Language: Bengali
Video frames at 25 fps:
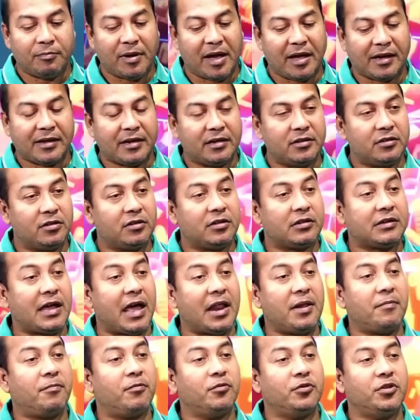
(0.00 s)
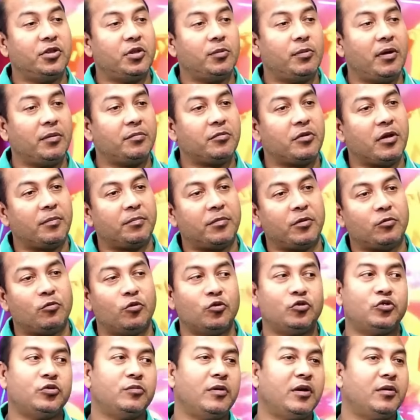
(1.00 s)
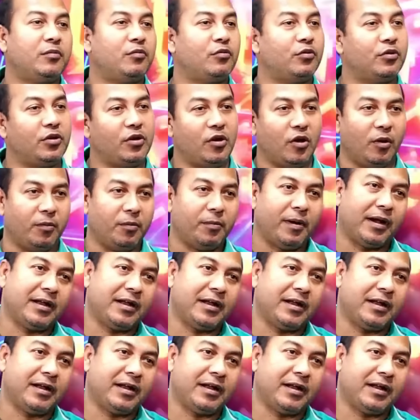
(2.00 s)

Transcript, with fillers: মা আঙ্কেল তো কারে ফোন দিতে পারবে আপনার খুরসু ভাইয়ের ফোন দিলে হবে